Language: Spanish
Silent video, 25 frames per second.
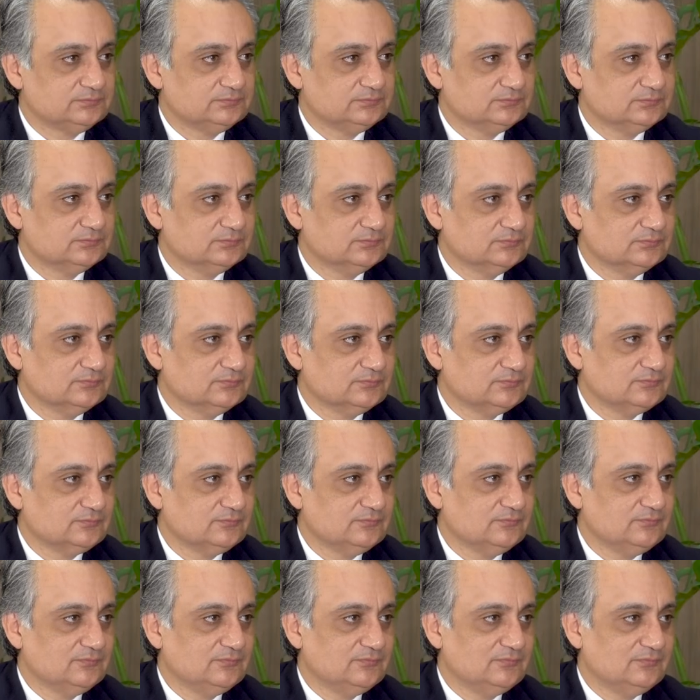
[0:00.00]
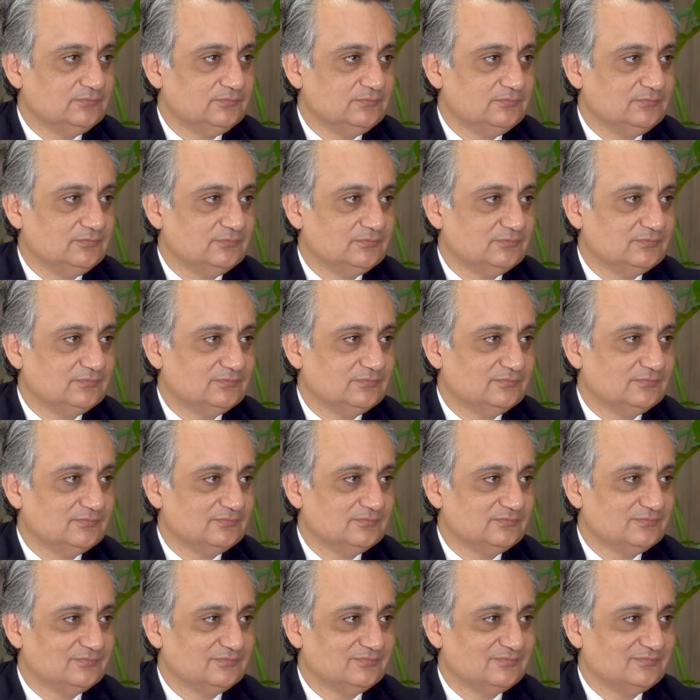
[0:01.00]
Doctor Gallardo,
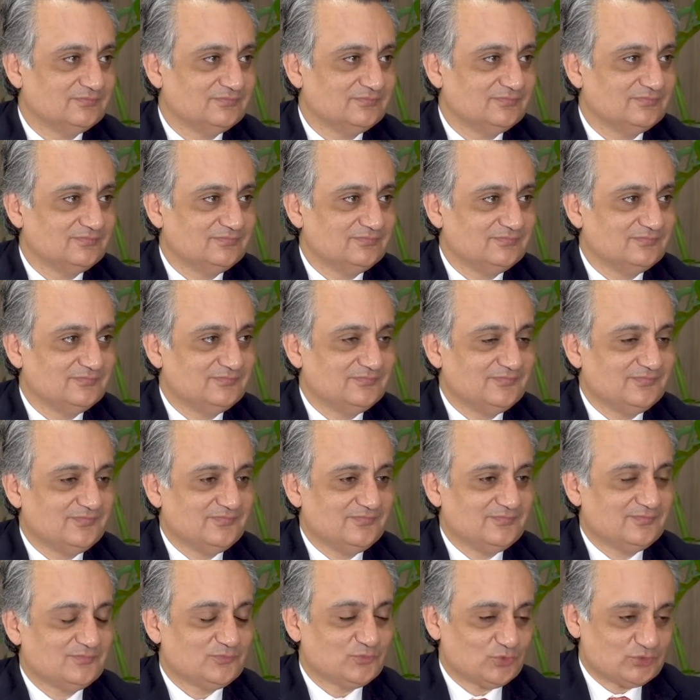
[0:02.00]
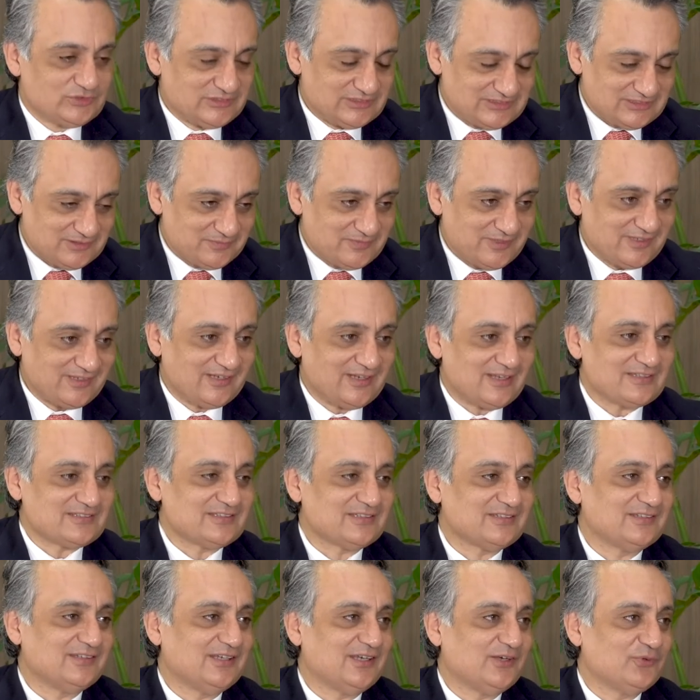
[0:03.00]
bienvenido. Muchísimas
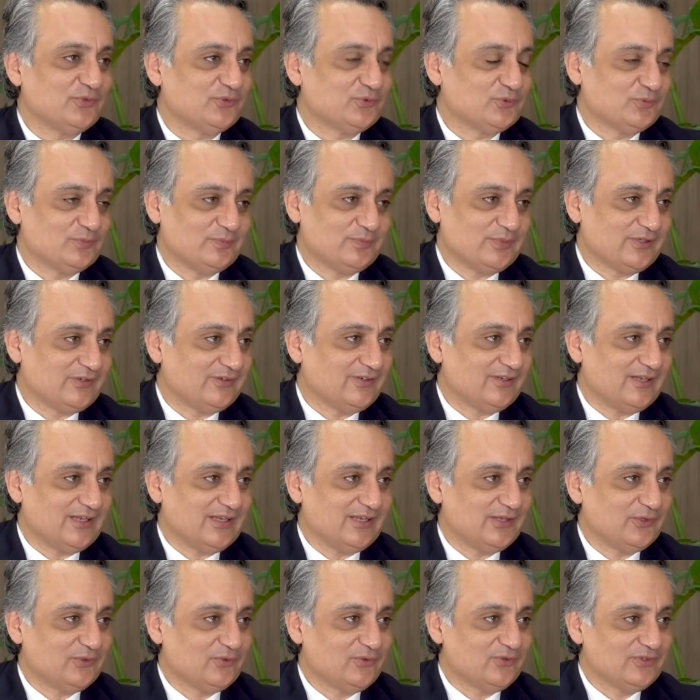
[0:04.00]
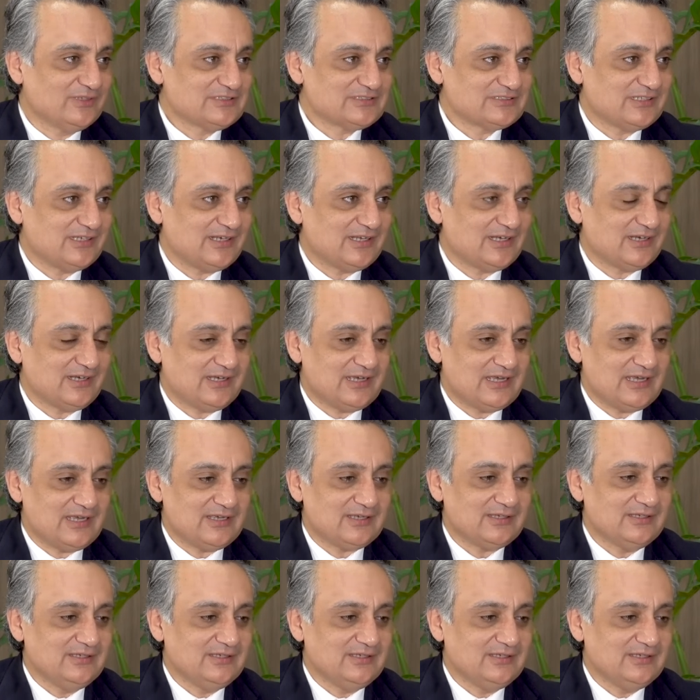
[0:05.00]
gracias Diego, es un privilegio estar acá